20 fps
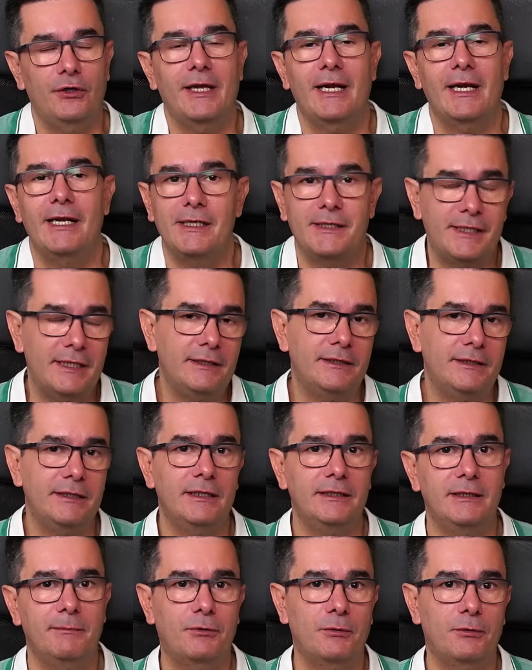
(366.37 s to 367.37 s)
el
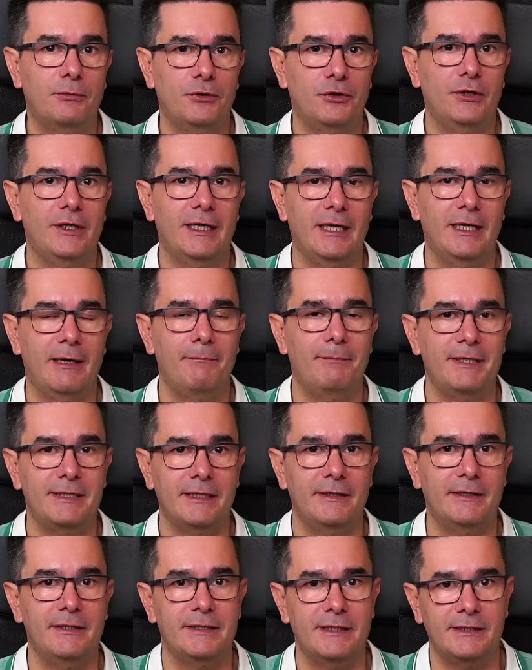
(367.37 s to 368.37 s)
Sentinel, de promocionar la
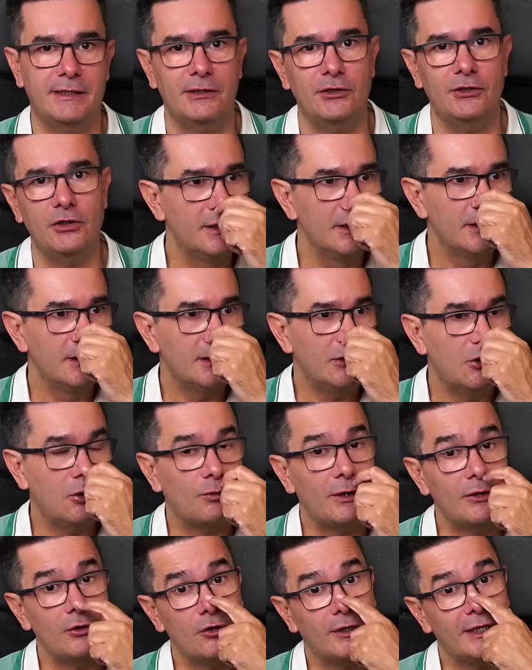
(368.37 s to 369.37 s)
empresa de este señor, lo
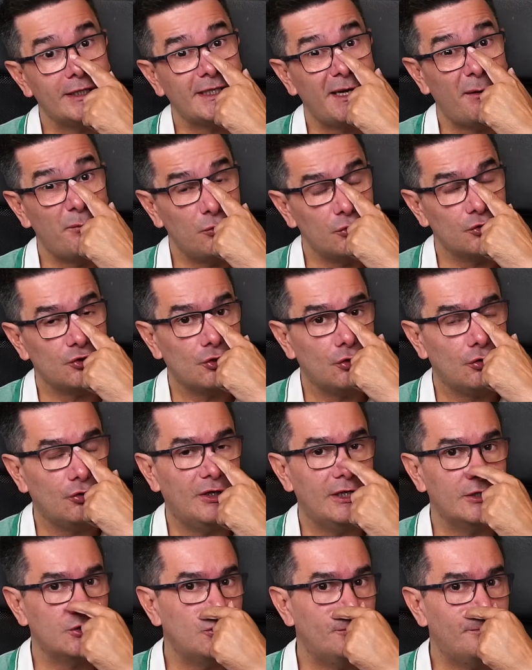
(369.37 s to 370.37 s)
cual no casa mucho con
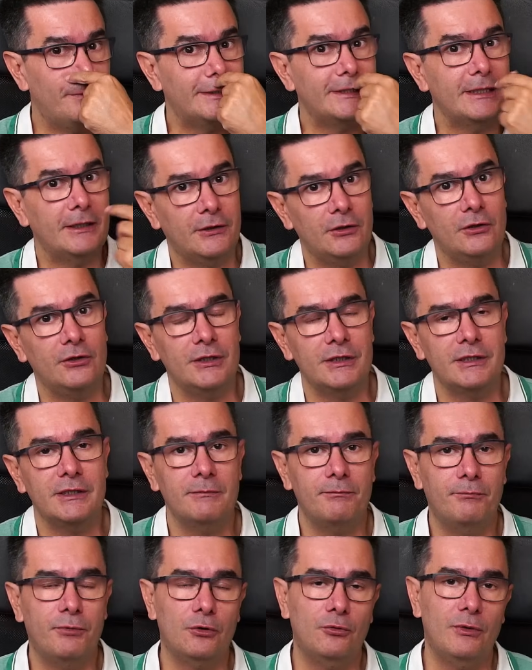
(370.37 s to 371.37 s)
las conversaciones
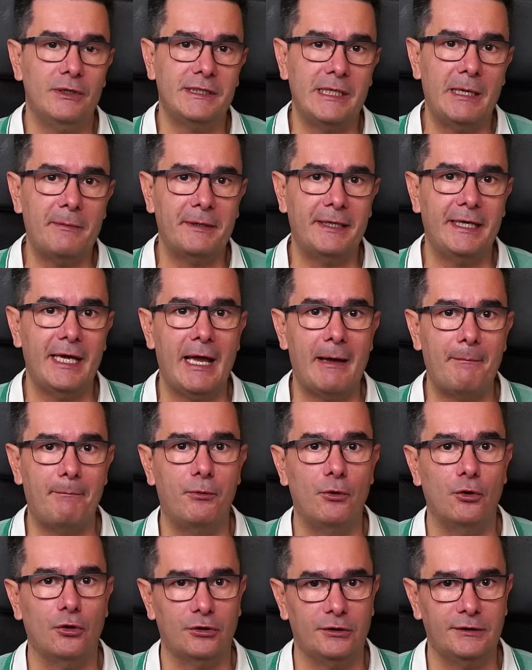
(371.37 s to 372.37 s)
por WhatsApp que ha
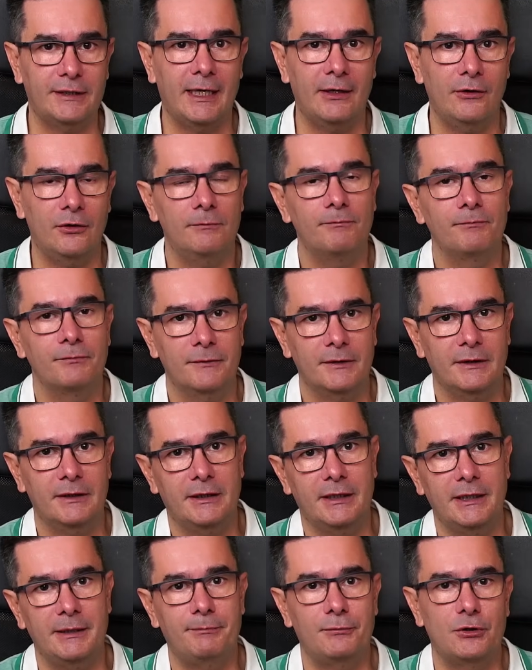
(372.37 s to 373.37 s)
aportado
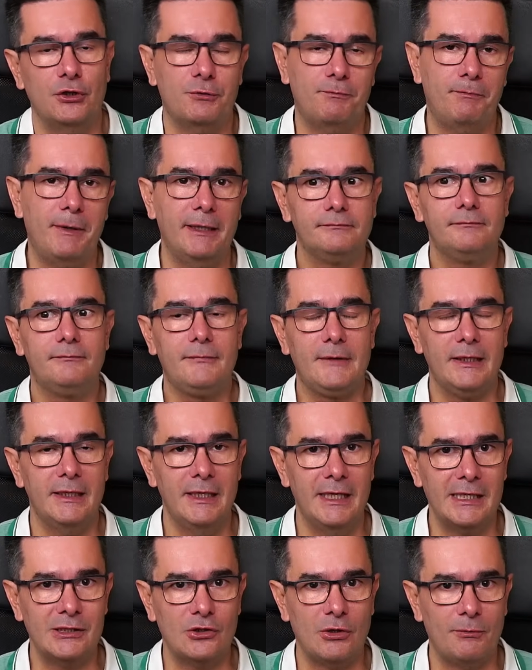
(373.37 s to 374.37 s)
CryptoSpain
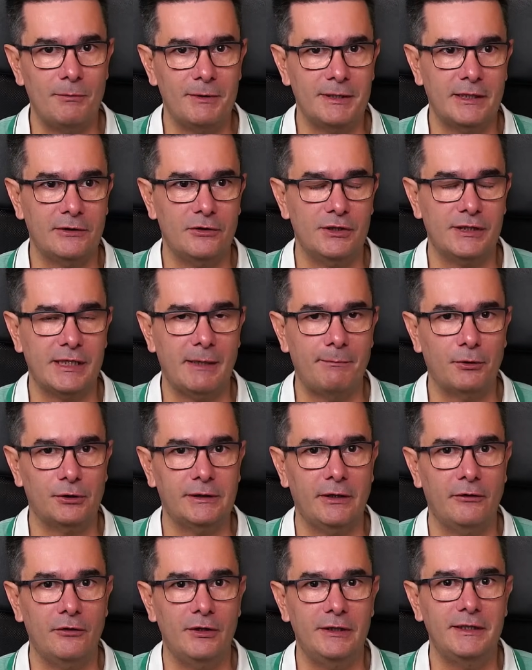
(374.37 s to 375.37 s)
las conversaciones que ha
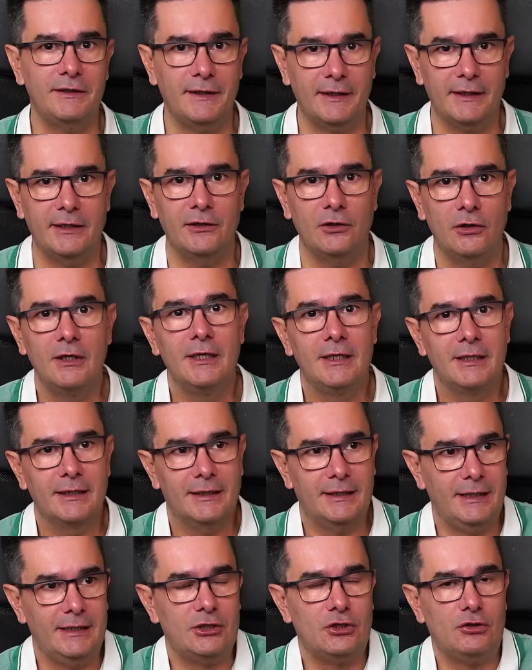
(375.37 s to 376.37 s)
aportado él dice que no,
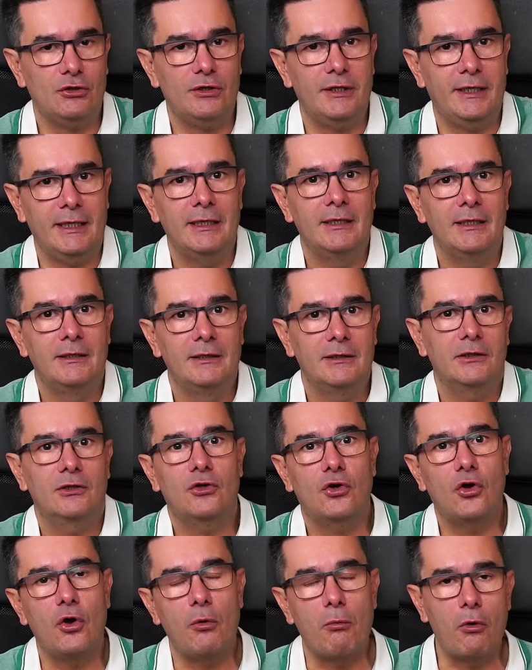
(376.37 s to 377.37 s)
que esto era
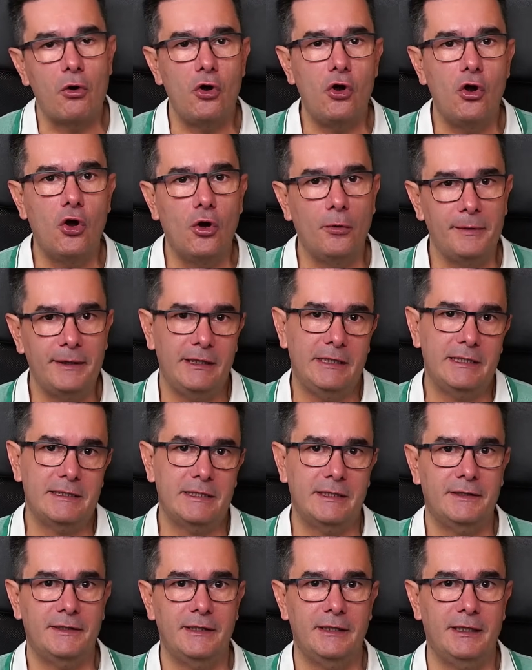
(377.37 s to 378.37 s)
como lobby, es
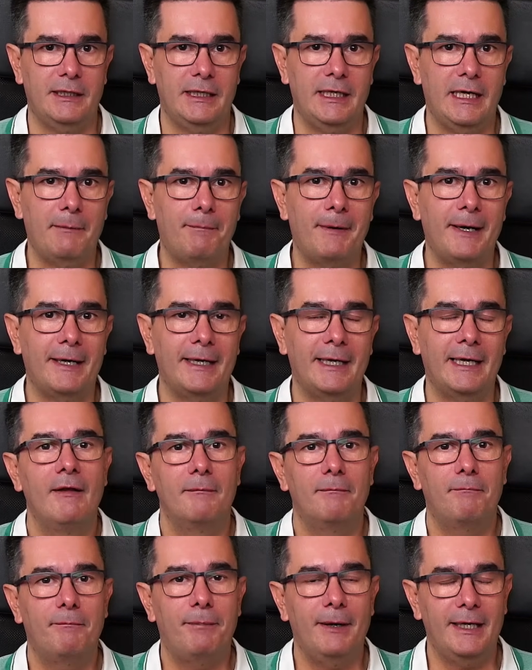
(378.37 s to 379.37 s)
decir, era
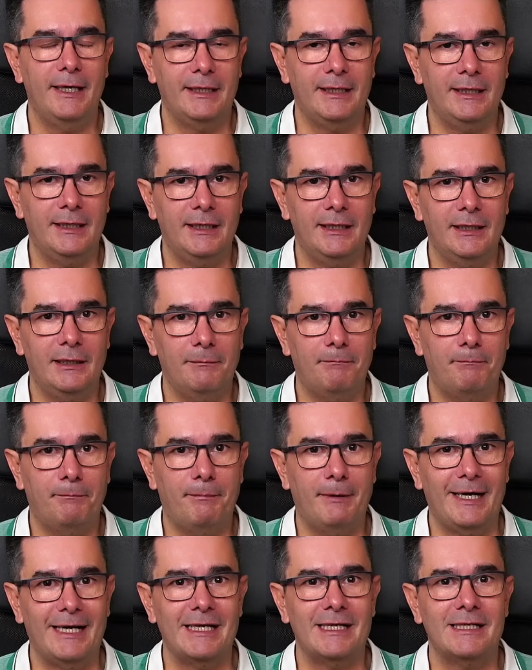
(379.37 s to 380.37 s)
para, para,
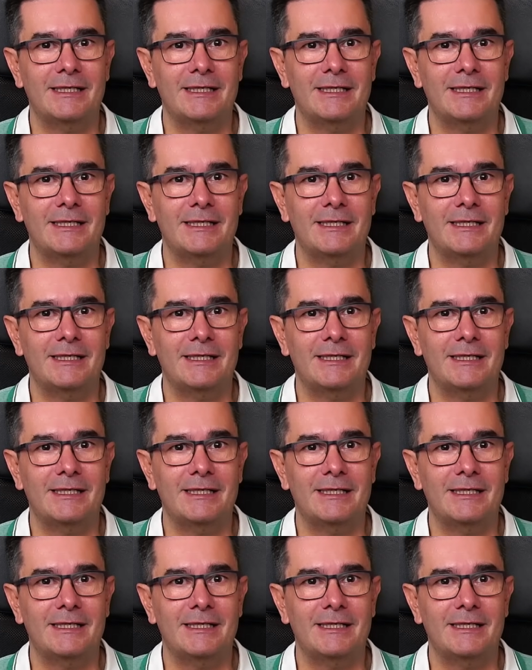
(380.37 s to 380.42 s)
para,